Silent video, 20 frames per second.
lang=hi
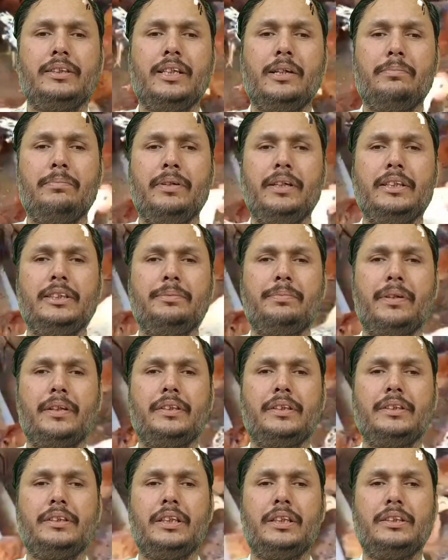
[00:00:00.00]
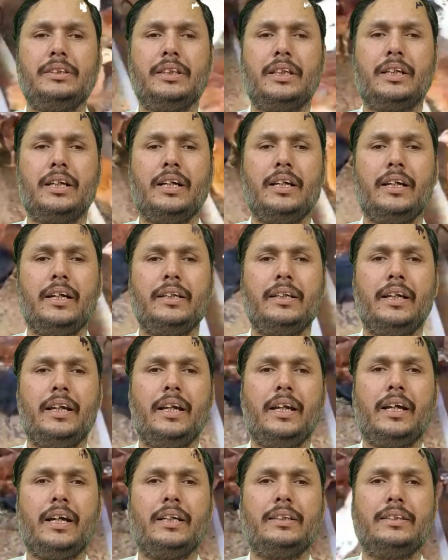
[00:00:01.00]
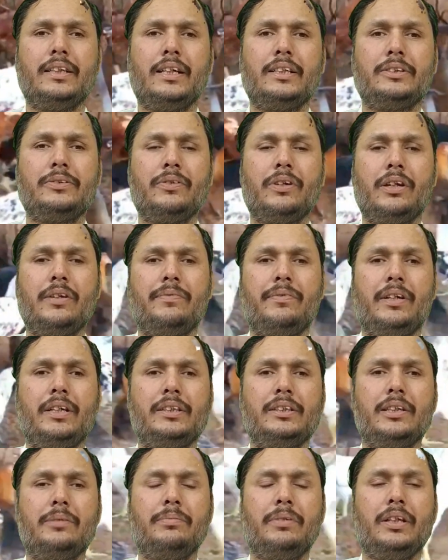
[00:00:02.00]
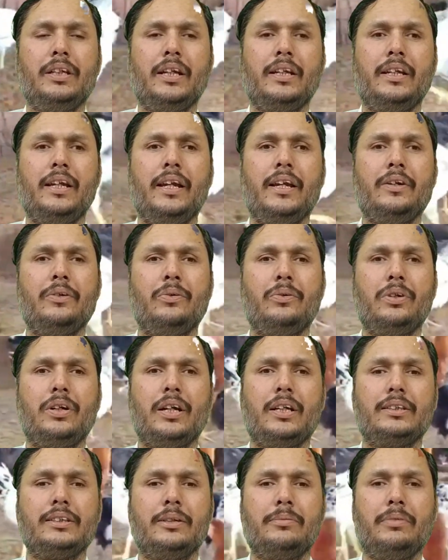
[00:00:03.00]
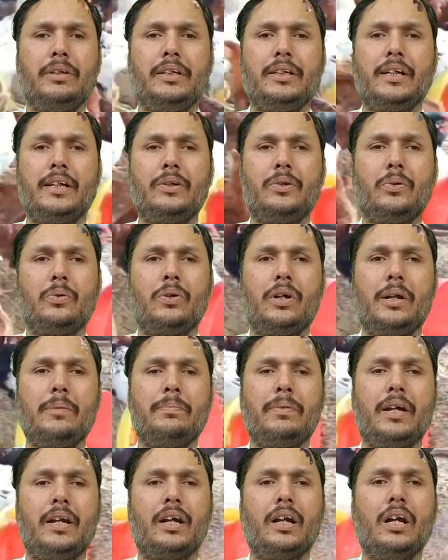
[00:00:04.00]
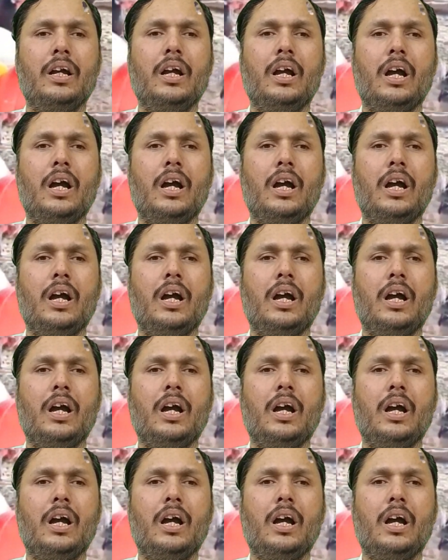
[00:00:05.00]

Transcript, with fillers: से बीस प्रतिशत जगह यानी एक हज़ार स्क्वायर फीट ज़मीन यानी एक गुंठा ज़मीन के टुकड़े पर